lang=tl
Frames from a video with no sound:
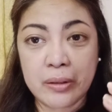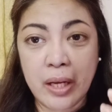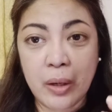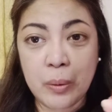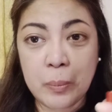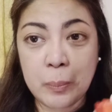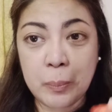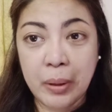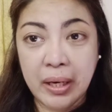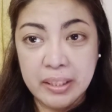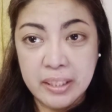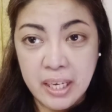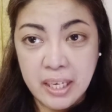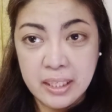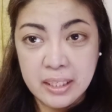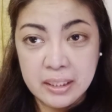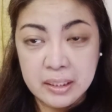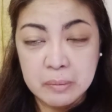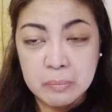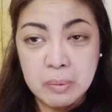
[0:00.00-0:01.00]
akong product,
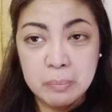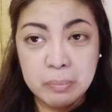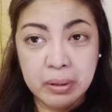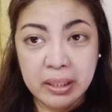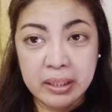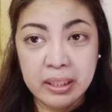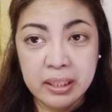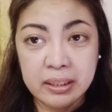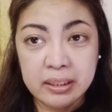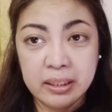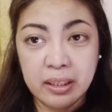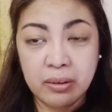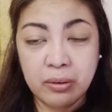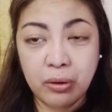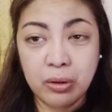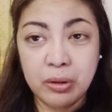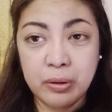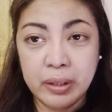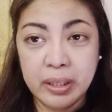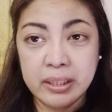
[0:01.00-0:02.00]
ibang product na
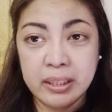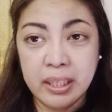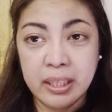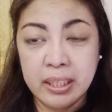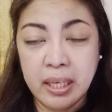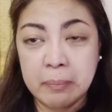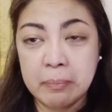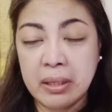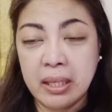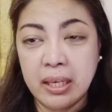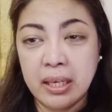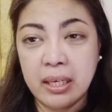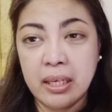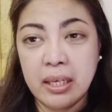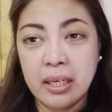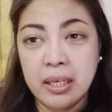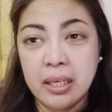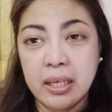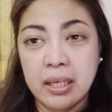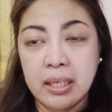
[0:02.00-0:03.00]
colorate na nabili.
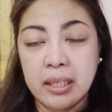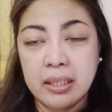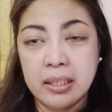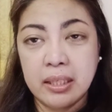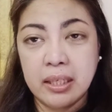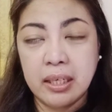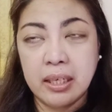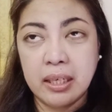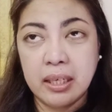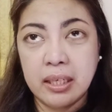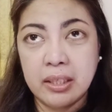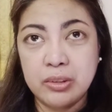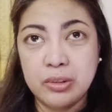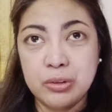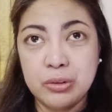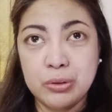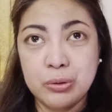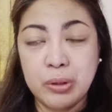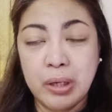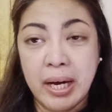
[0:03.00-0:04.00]
Uh, yun
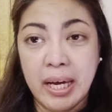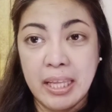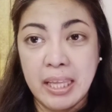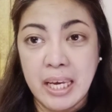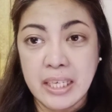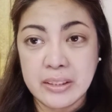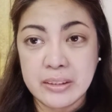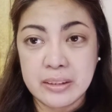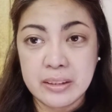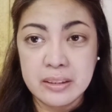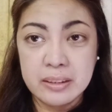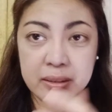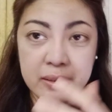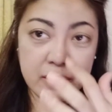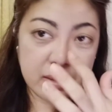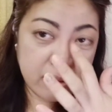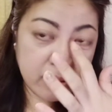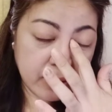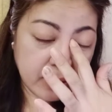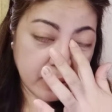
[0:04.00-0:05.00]
yung highlighter,
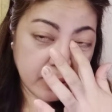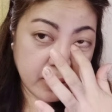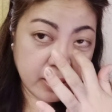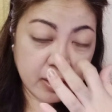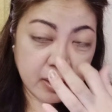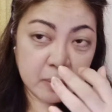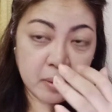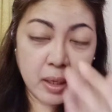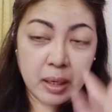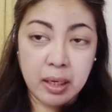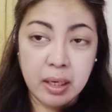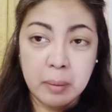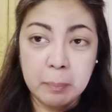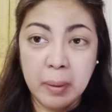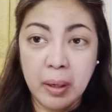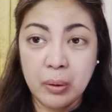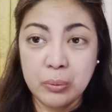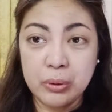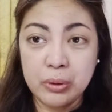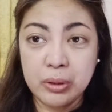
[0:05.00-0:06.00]
uh,
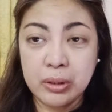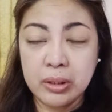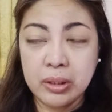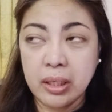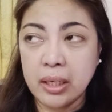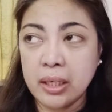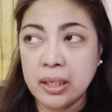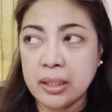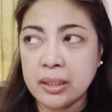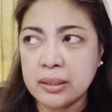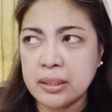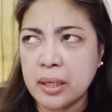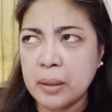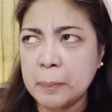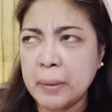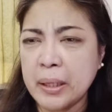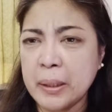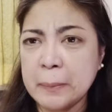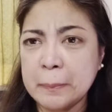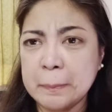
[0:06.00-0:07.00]
powder. Uh, hindi,
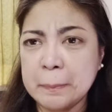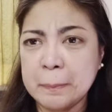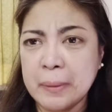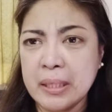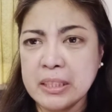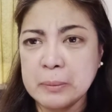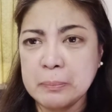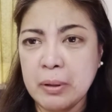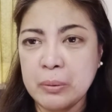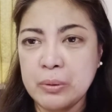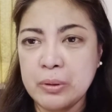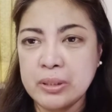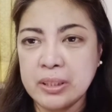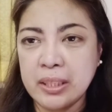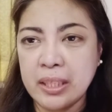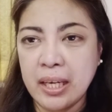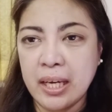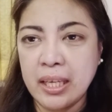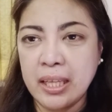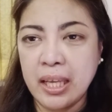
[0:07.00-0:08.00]
parang press powder siya
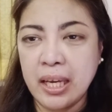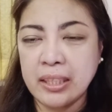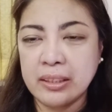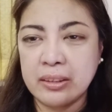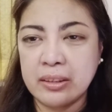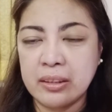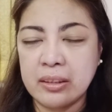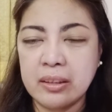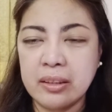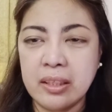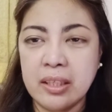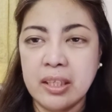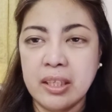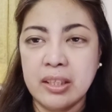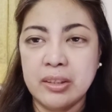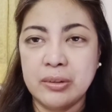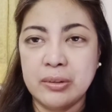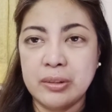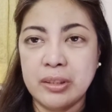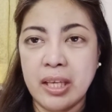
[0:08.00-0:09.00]
na highlighter.
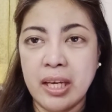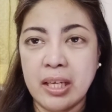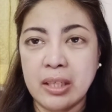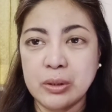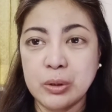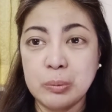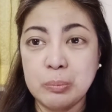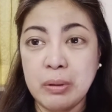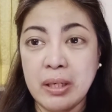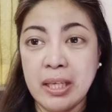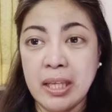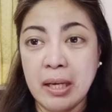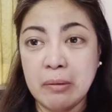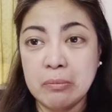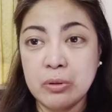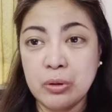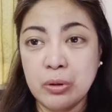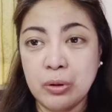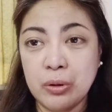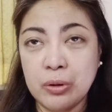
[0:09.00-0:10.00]
Yun na uh, super love
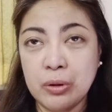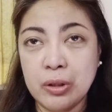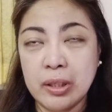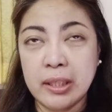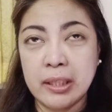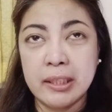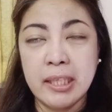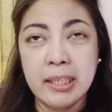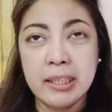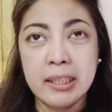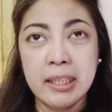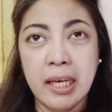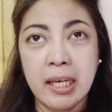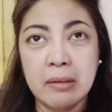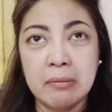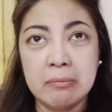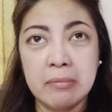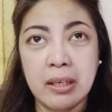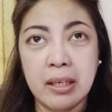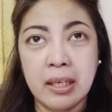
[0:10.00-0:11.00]
ko. That
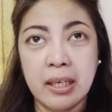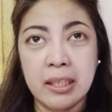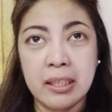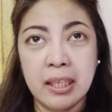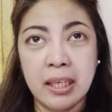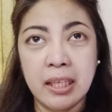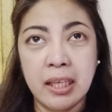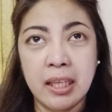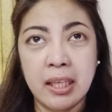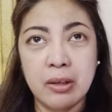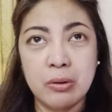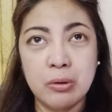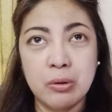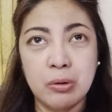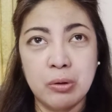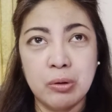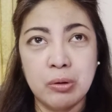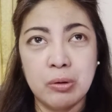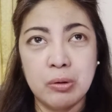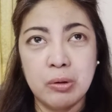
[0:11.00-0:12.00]
time, uh, naalala
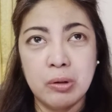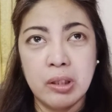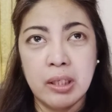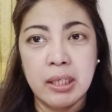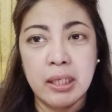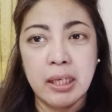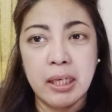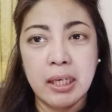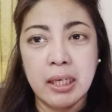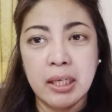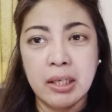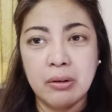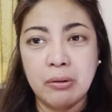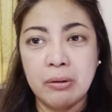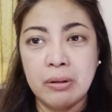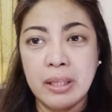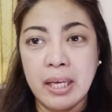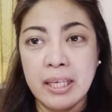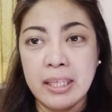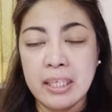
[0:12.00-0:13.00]
ko, uh,
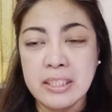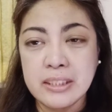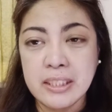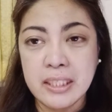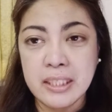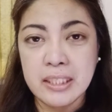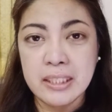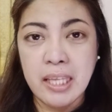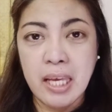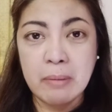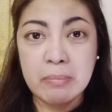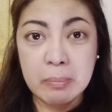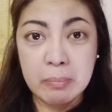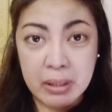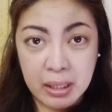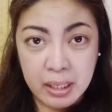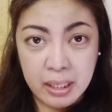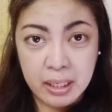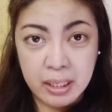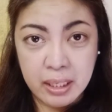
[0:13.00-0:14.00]
online lang siya na
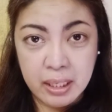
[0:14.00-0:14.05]
nabibili